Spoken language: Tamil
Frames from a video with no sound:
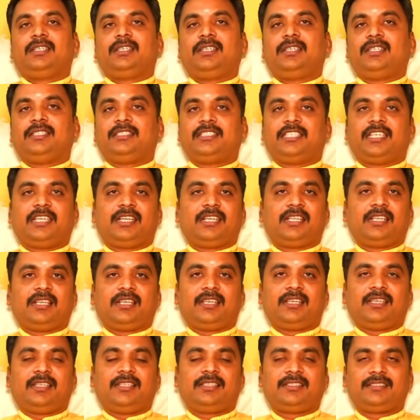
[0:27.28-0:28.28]
இந்த
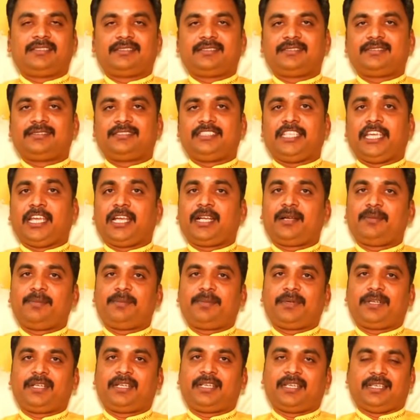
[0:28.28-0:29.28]
சேனலில்
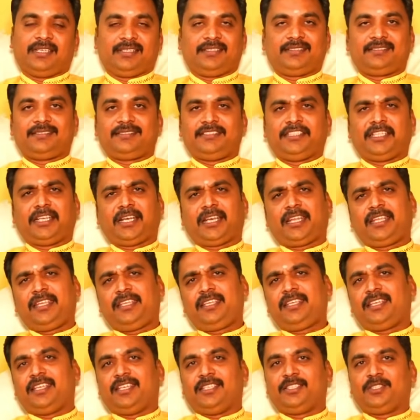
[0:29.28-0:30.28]
ஏகப்பட்ட
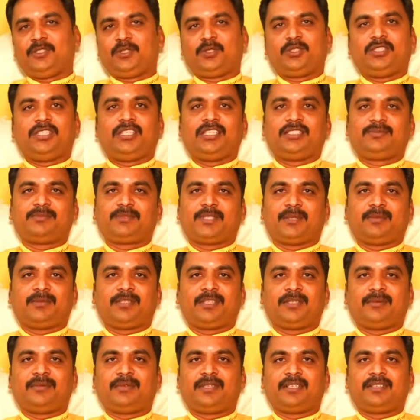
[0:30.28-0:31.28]
நிறைய ஜோதிடம்
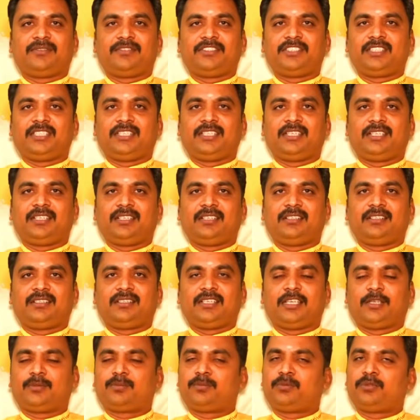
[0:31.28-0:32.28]
சம்பந்தமான விஷயங்கள்
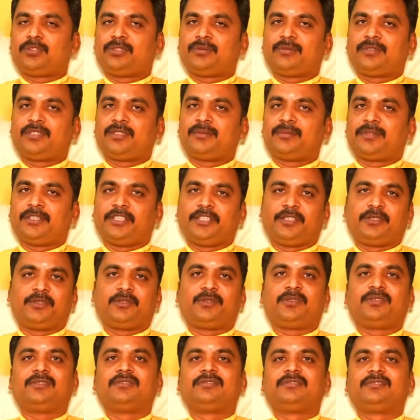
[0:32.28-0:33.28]
அற்புதமாக
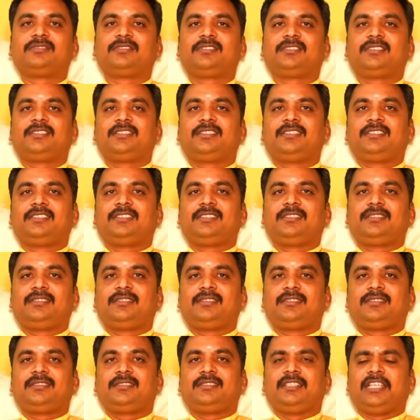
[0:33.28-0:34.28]
பண்ணியிருக்கோம்
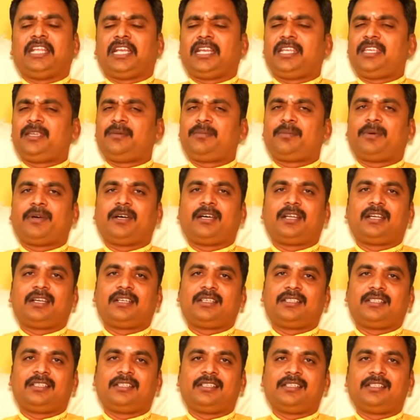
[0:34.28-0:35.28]
நிறைய
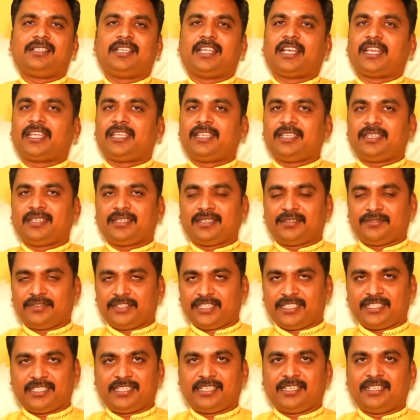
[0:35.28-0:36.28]
பாராட்டுகள் நிறைய
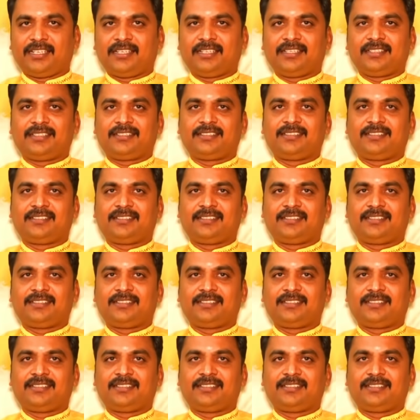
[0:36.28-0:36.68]
வெற்றிகள்